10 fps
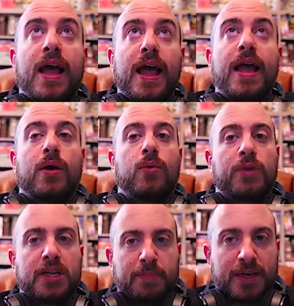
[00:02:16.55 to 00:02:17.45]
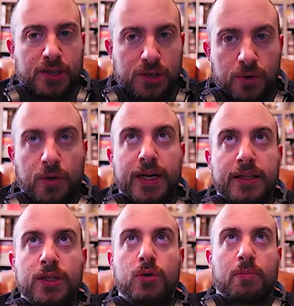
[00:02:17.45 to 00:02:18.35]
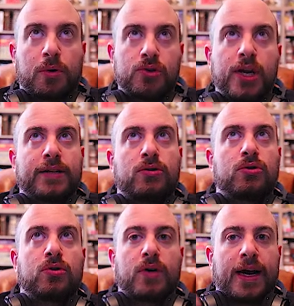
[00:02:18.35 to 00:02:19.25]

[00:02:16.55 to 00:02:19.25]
È un'espansione di un progetto